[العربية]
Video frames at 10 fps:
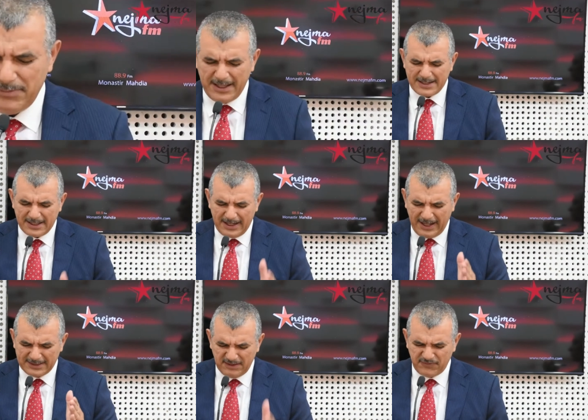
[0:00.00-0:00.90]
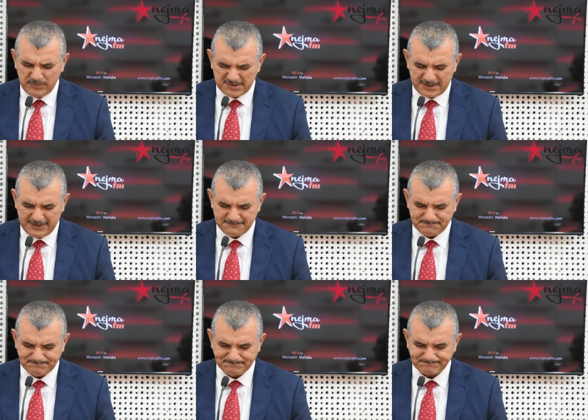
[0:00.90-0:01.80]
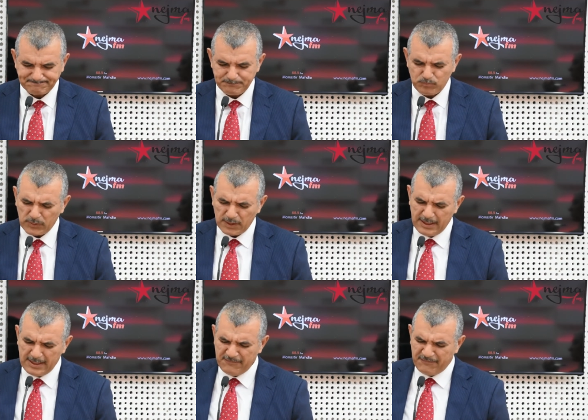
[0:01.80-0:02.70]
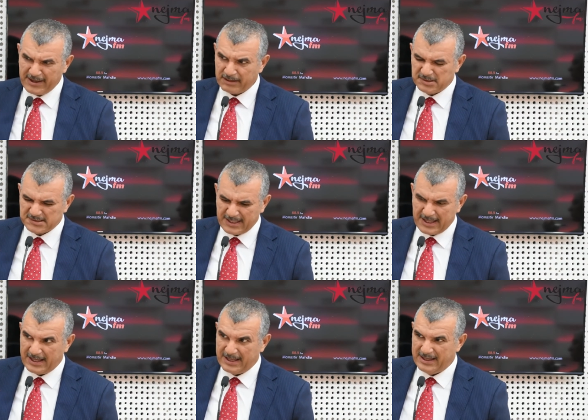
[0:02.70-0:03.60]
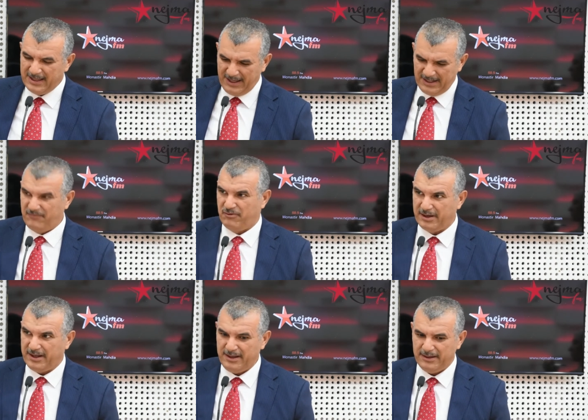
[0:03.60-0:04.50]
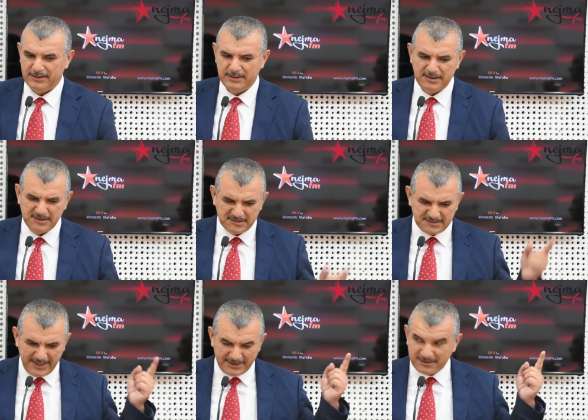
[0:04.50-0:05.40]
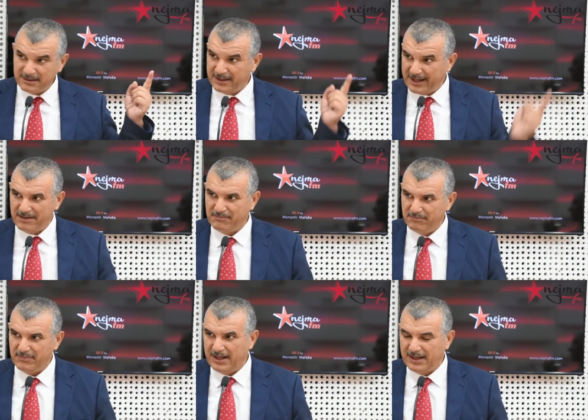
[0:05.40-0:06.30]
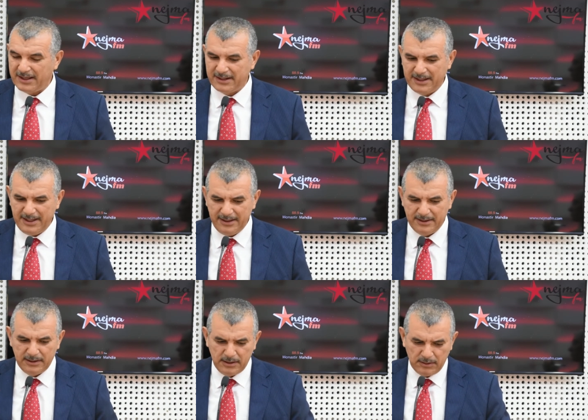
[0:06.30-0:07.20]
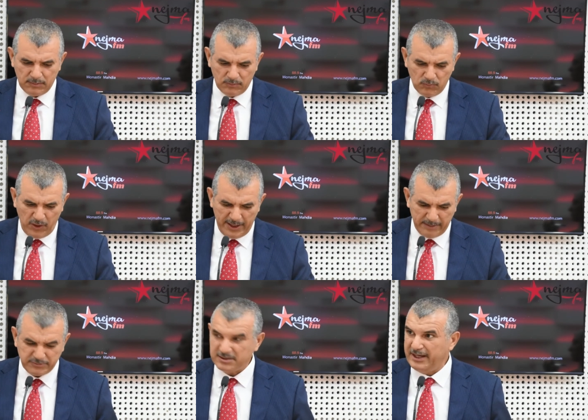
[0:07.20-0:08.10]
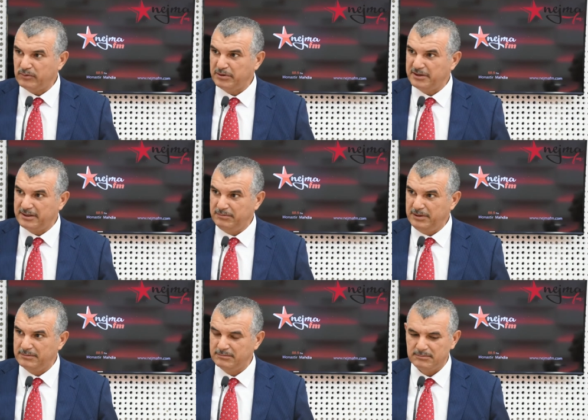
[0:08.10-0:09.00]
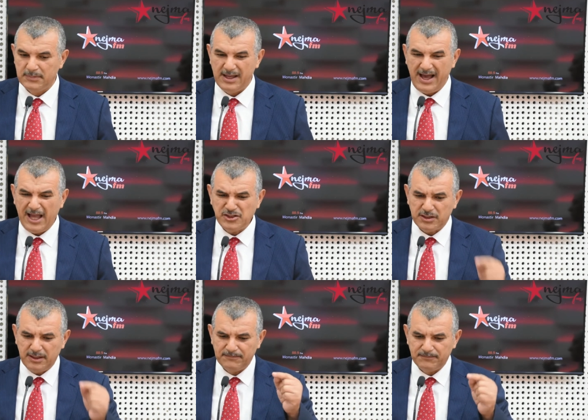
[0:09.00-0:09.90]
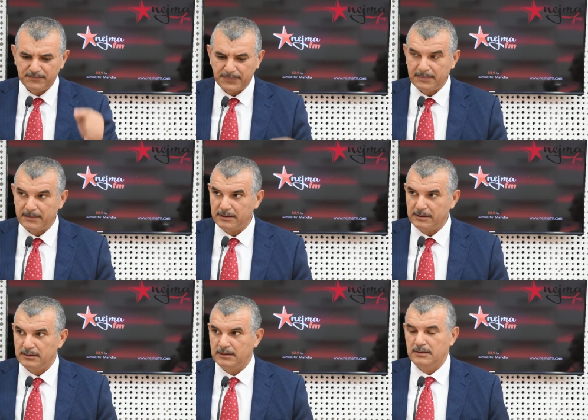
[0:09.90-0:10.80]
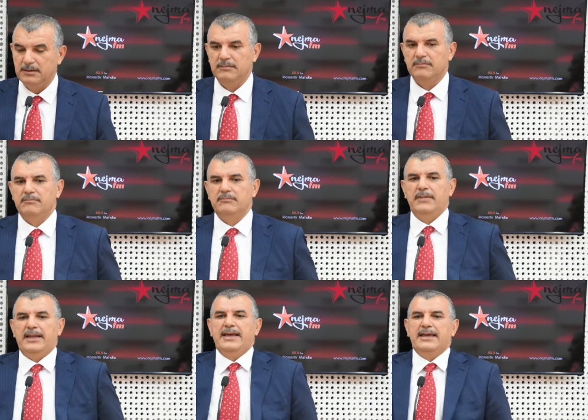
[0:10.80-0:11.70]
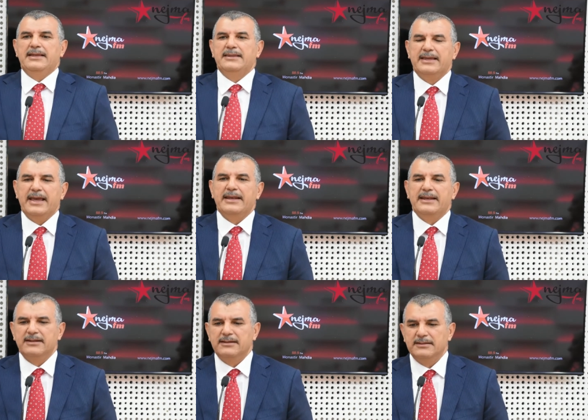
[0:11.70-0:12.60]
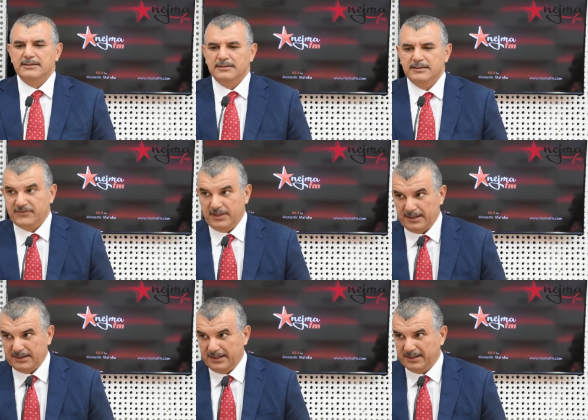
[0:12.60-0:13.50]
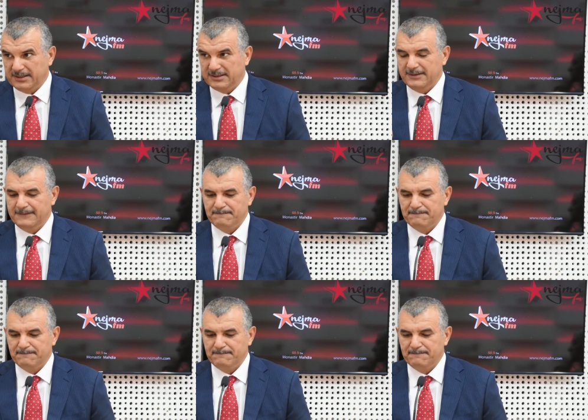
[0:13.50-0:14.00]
الان العدل في الميزانيه الانفاق بسخاء على الفقراء زياده الضرائب على الاغنياء محاربه التهرب الضريبي شو زياده الضرائب على الاغنياء معناها اذا كان افتراضا انك انت